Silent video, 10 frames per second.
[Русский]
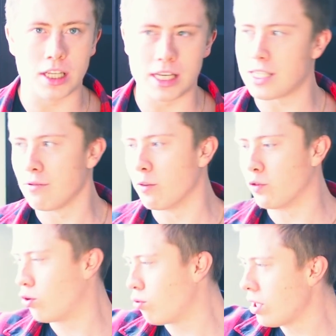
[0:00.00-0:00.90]
если вы
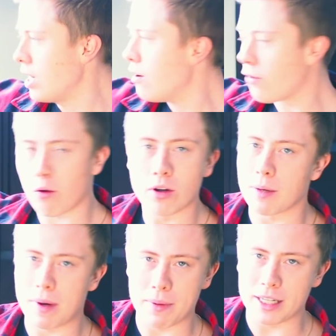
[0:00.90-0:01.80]
вдруг в
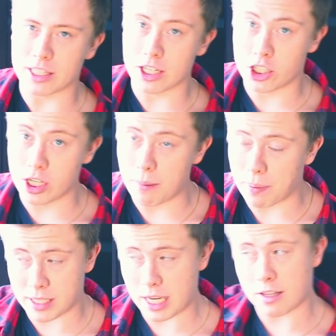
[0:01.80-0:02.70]
какой-то момент решили
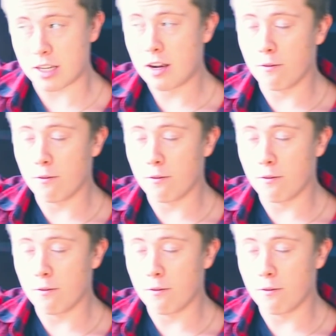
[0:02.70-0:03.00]
писать